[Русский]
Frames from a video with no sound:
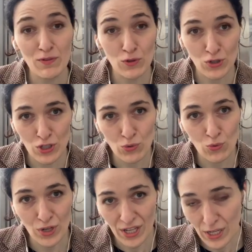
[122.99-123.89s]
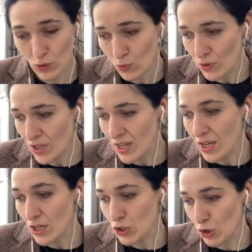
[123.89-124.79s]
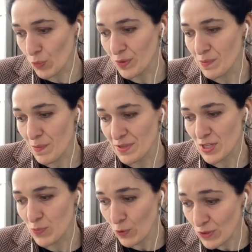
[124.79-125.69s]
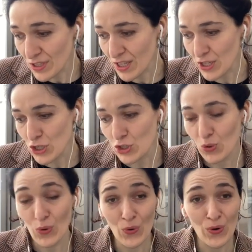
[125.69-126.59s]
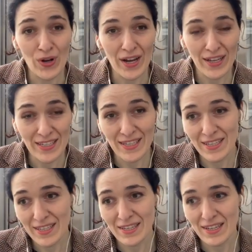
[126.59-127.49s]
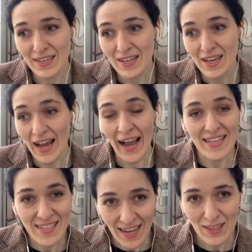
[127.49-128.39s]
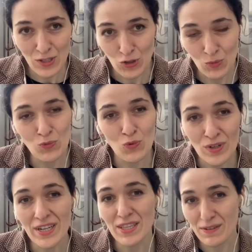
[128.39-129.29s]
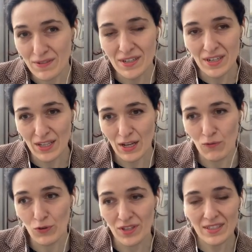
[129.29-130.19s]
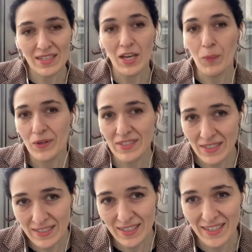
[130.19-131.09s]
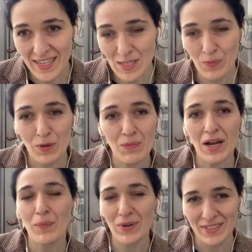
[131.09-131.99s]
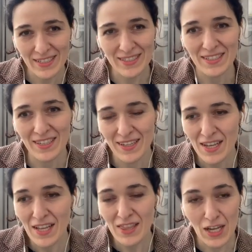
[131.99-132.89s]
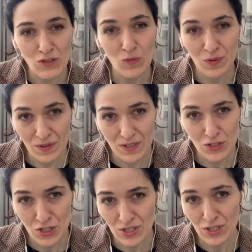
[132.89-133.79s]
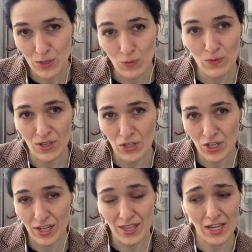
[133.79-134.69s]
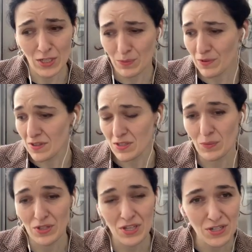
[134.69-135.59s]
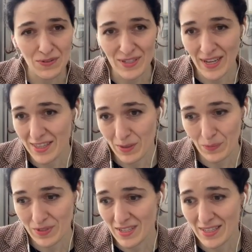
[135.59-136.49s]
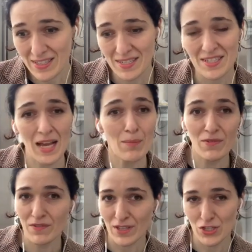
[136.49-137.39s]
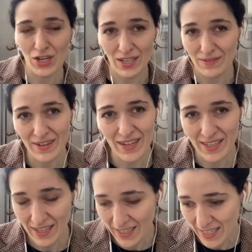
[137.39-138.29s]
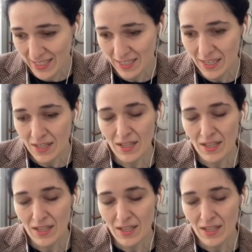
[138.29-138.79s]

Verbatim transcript: вооружить Украину, чтобы победить Путина, и что они хотят, чтобы Украина выиграла. Вот это их позиция, есть прямая позиция нашего правительства Чеченской Республики Ичкерия. Наше правительство придерживается этой позиции с самого начала военной агрессии